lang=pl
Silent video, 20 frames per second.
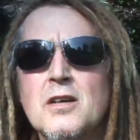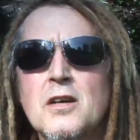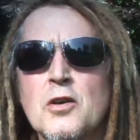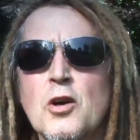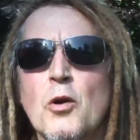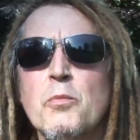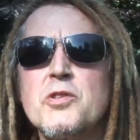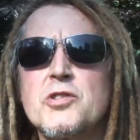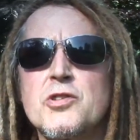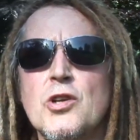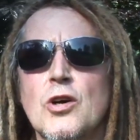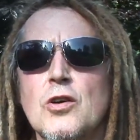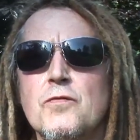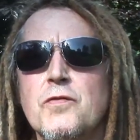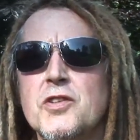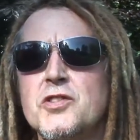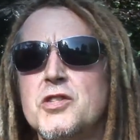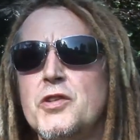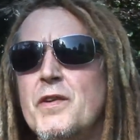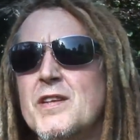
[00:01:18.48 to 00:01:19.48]
robić to
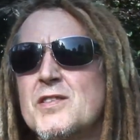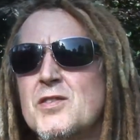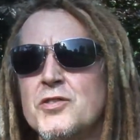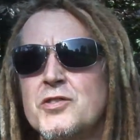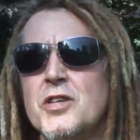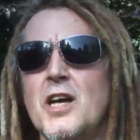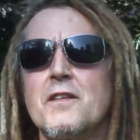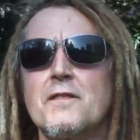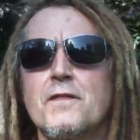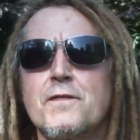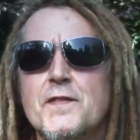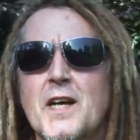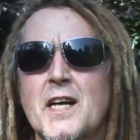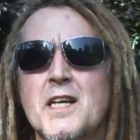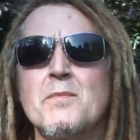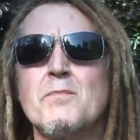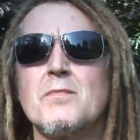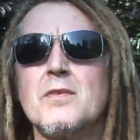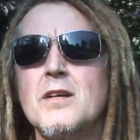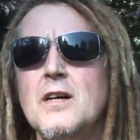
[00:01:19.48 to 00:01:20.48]
właściwie codziennie w
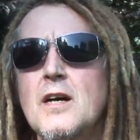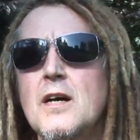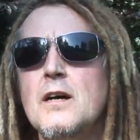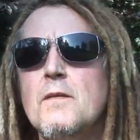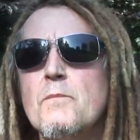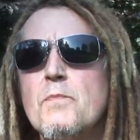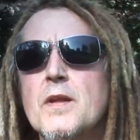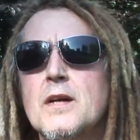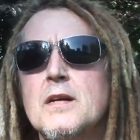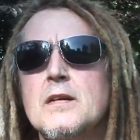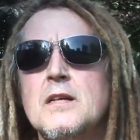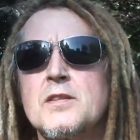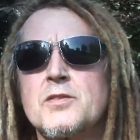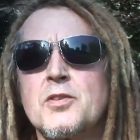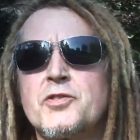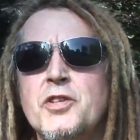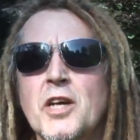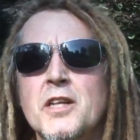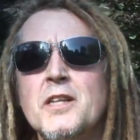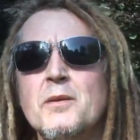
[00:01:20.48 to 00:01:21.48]
takim
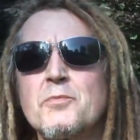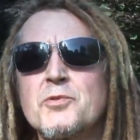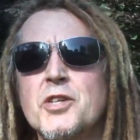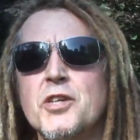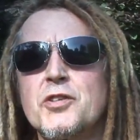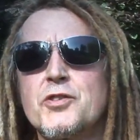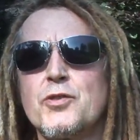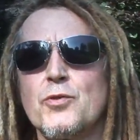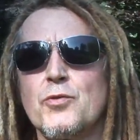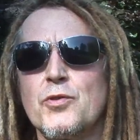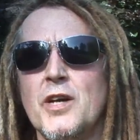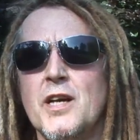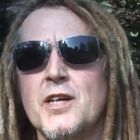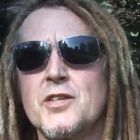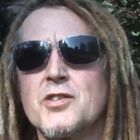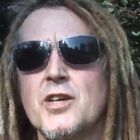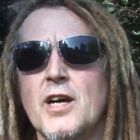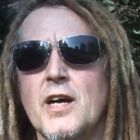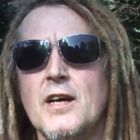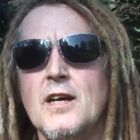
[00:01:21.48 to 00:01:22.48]
codziennym życiu,
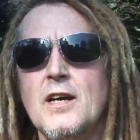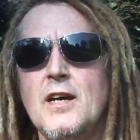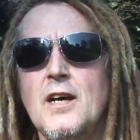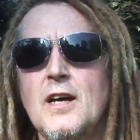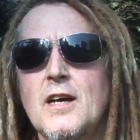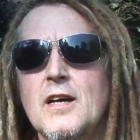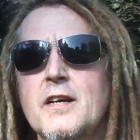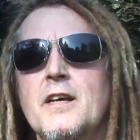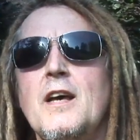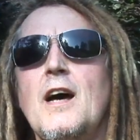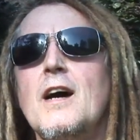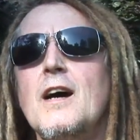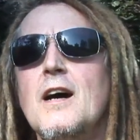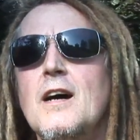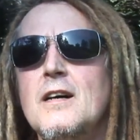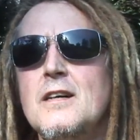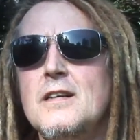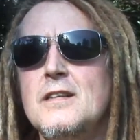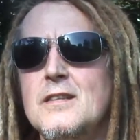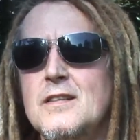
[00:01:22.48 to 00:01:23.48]
nie? że
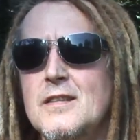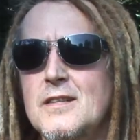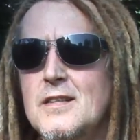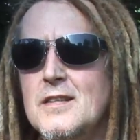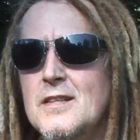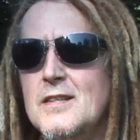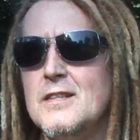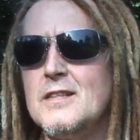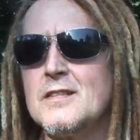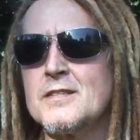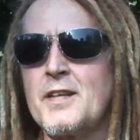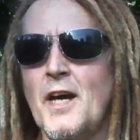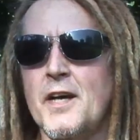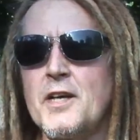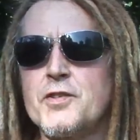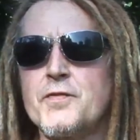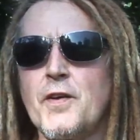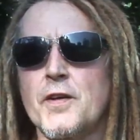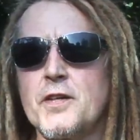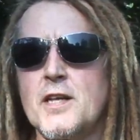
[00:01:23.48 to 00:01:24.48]
ja
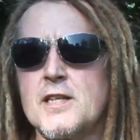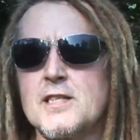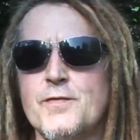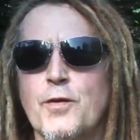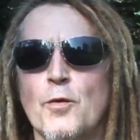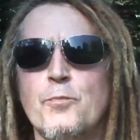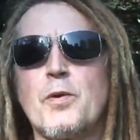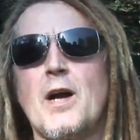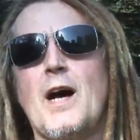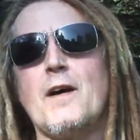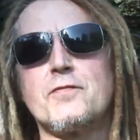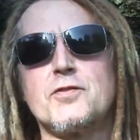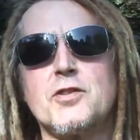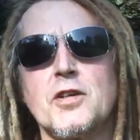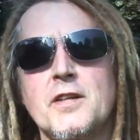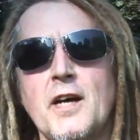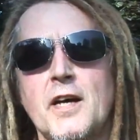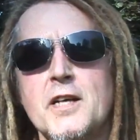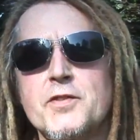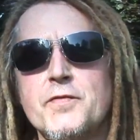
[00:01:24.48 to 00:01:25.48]
daję świadectwo
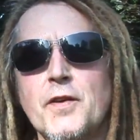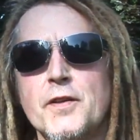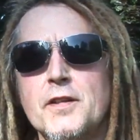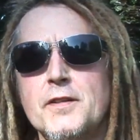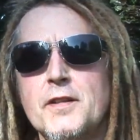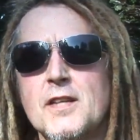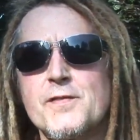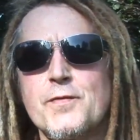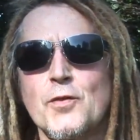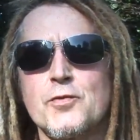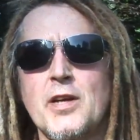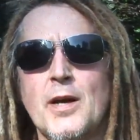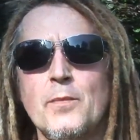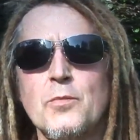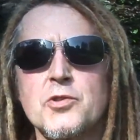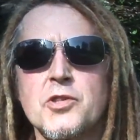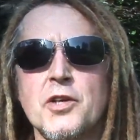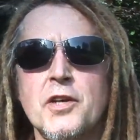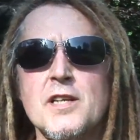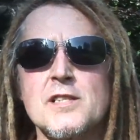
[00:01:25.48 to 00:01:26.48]
prawdzie, daję świadectwo
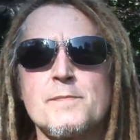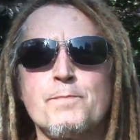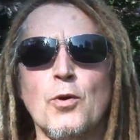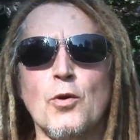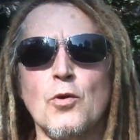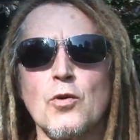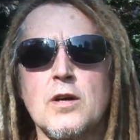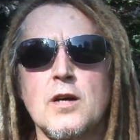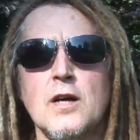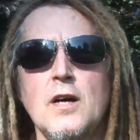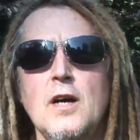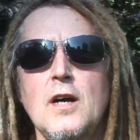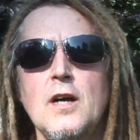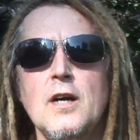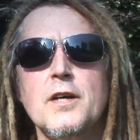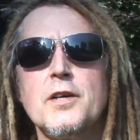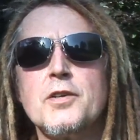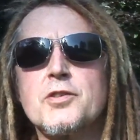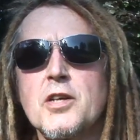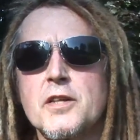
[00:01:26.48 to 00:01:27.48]
temu, że jest Bóg,
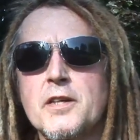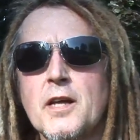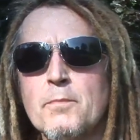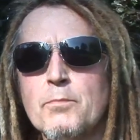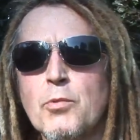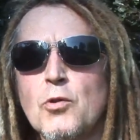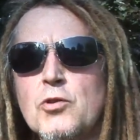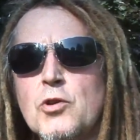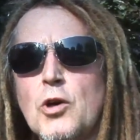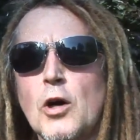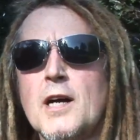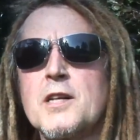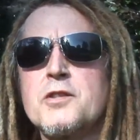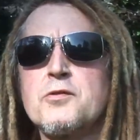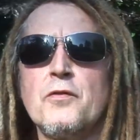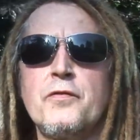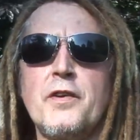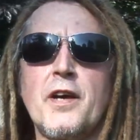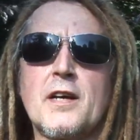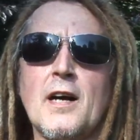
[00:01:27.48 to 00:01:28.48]
i że ten Bóg kocha
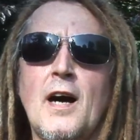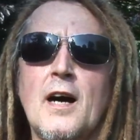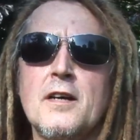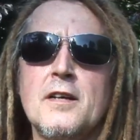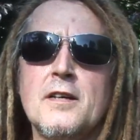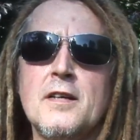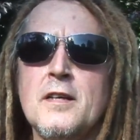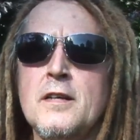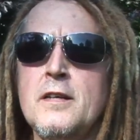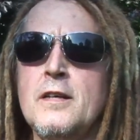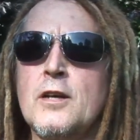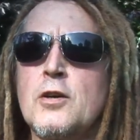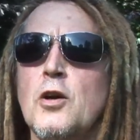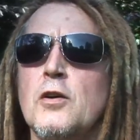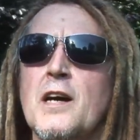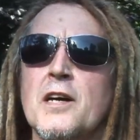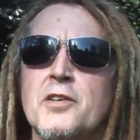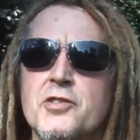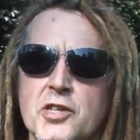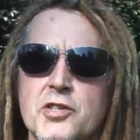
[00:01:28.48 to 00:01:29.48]
człowieka i
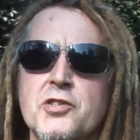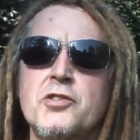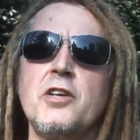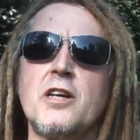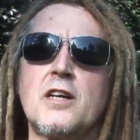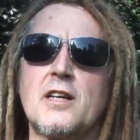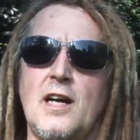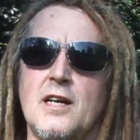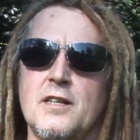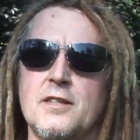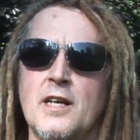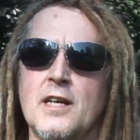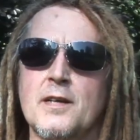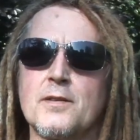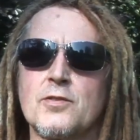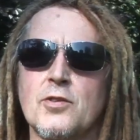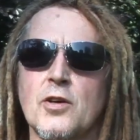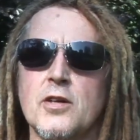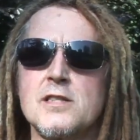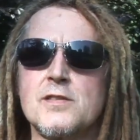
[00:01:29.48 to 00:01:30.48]
kocha grzesznika, nie?
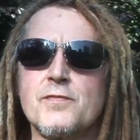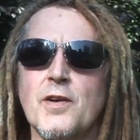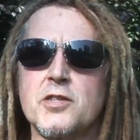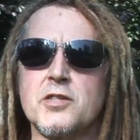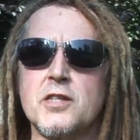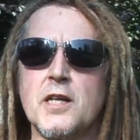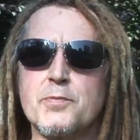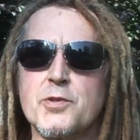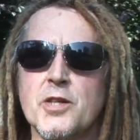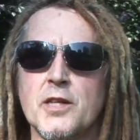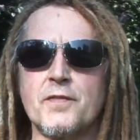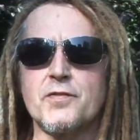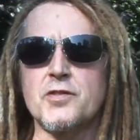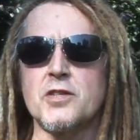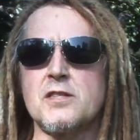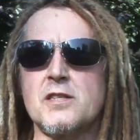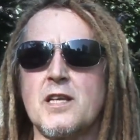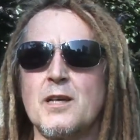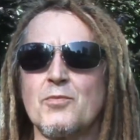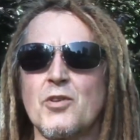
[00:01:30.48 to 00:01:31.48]
to jest właśnie przede
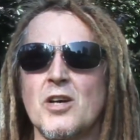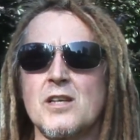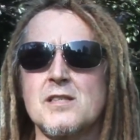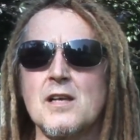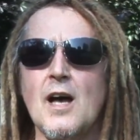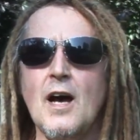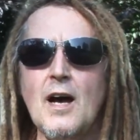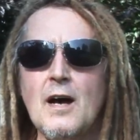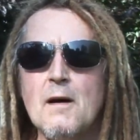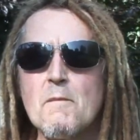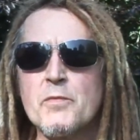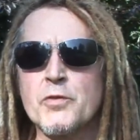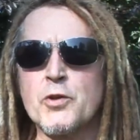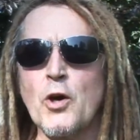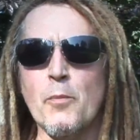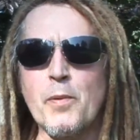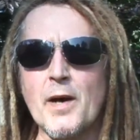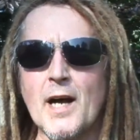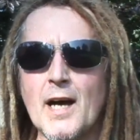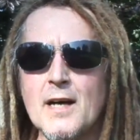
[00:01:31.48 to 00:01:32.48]
wszystkim, to jest
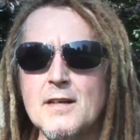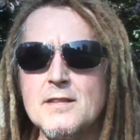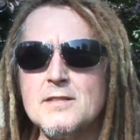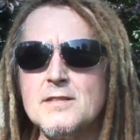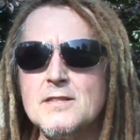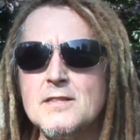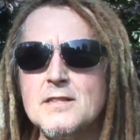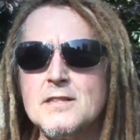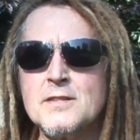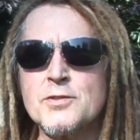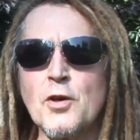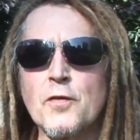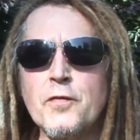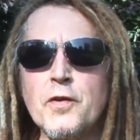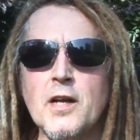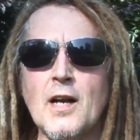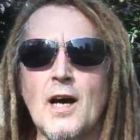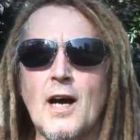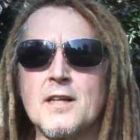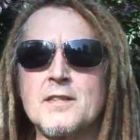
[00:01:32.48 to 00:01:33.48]
dobra
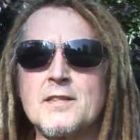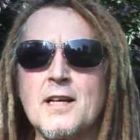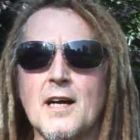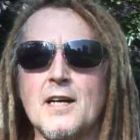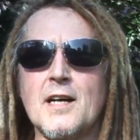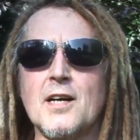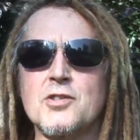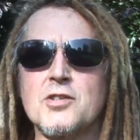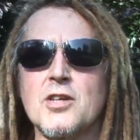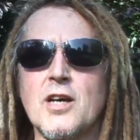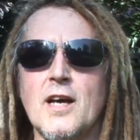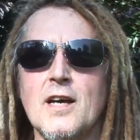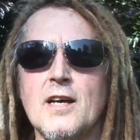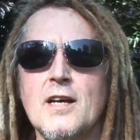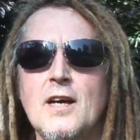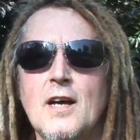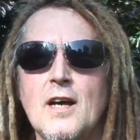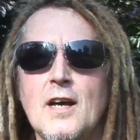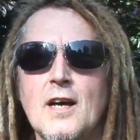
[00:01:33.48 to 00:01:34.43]
nowina, taka, że, e,